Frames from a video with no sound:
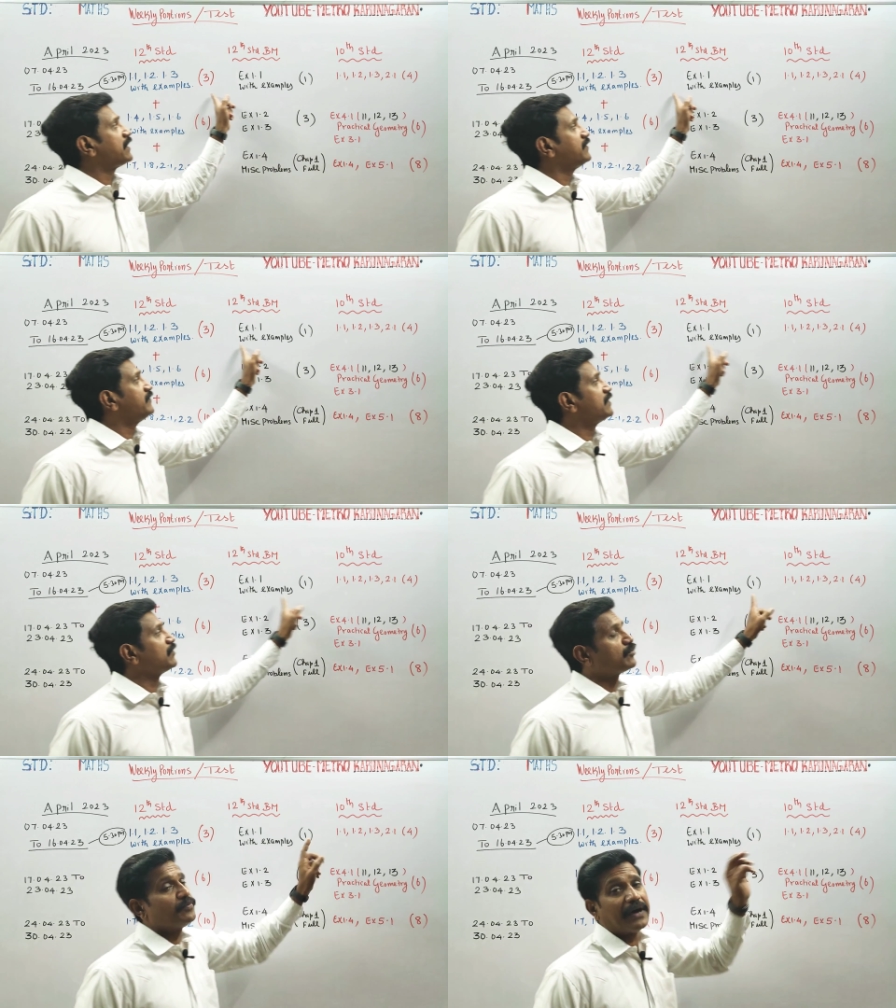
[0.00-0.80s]

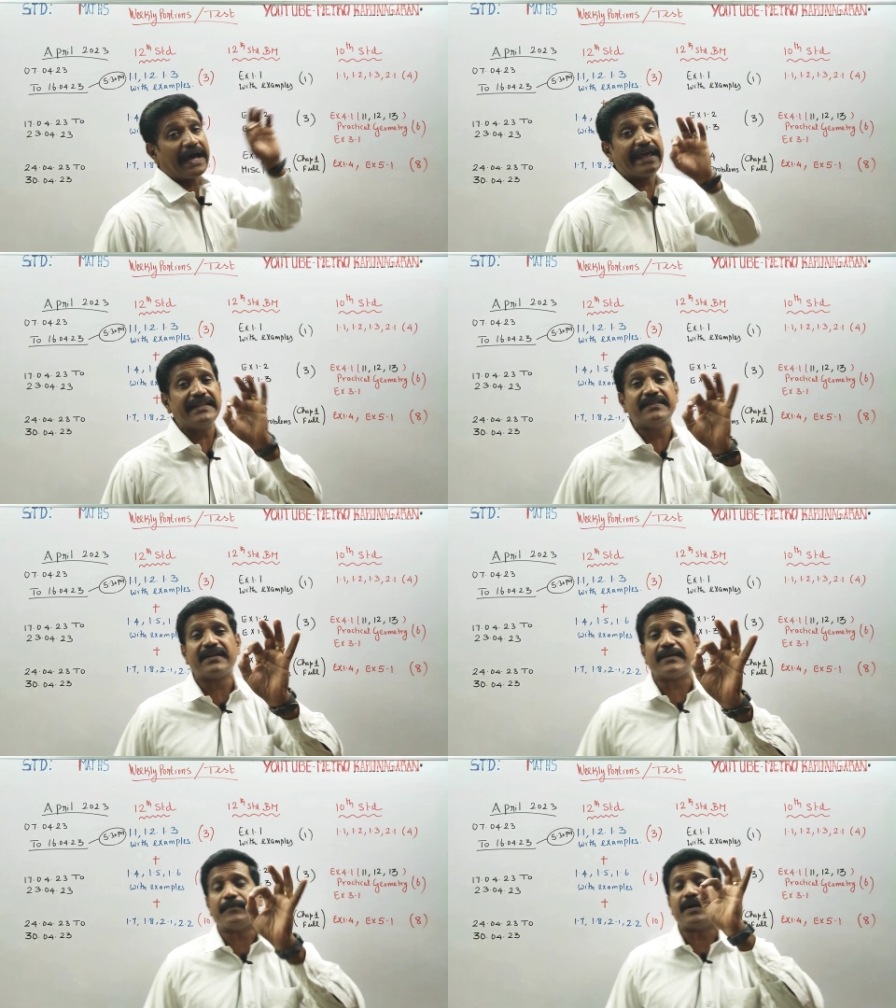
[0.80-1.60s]
அனைவருக்கும்
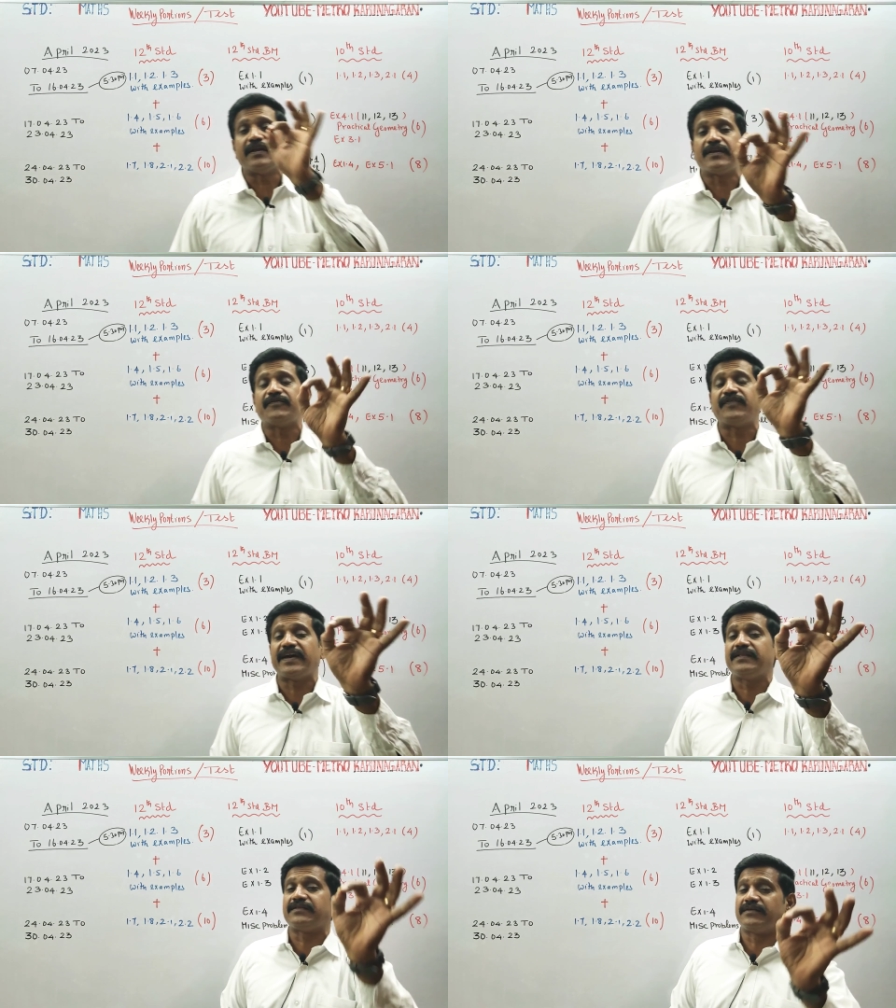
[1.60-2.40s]
ஐந்தரை மணிக்கு
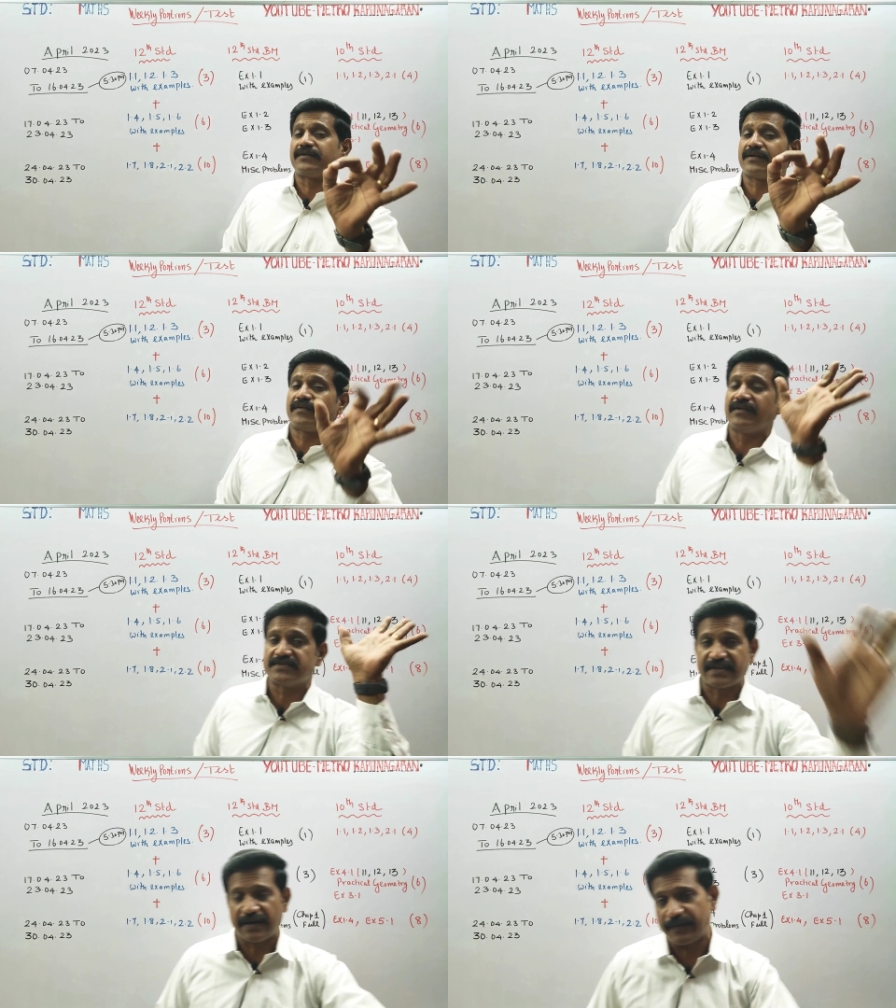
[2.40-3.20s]
ஃபைவ் தேர்ட்டிக்கு
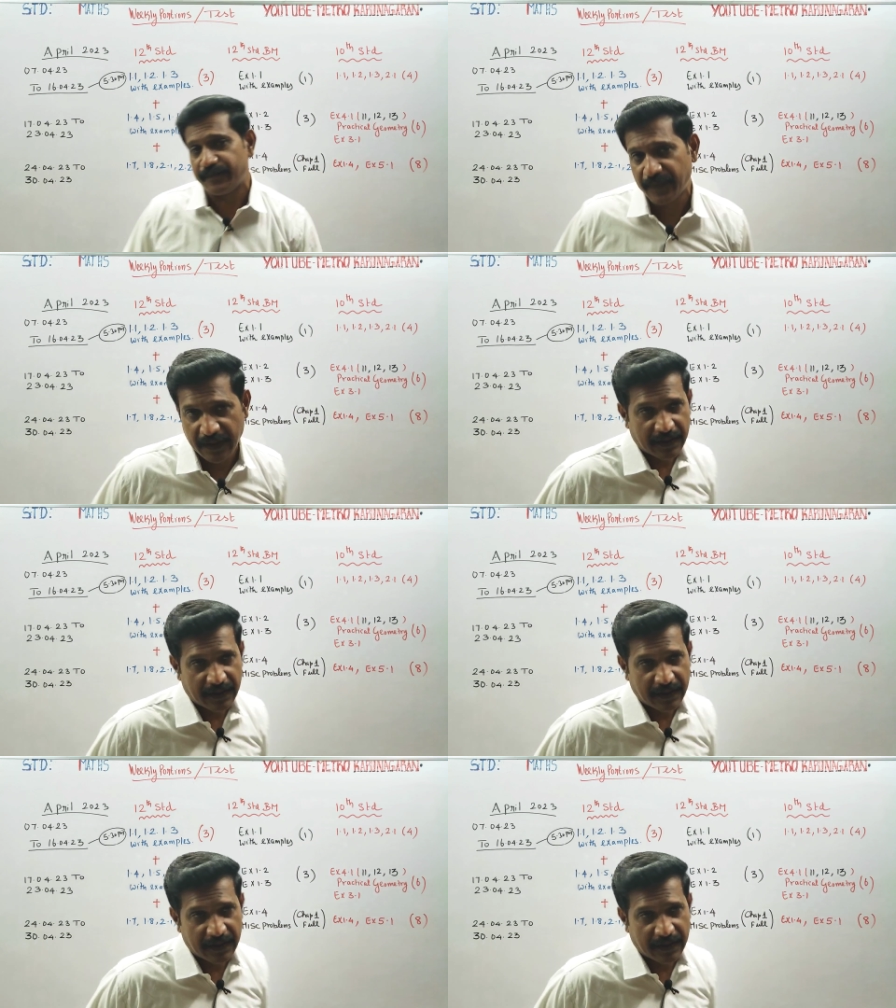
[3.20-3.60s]
ரிலீஸ் ஆகிடும்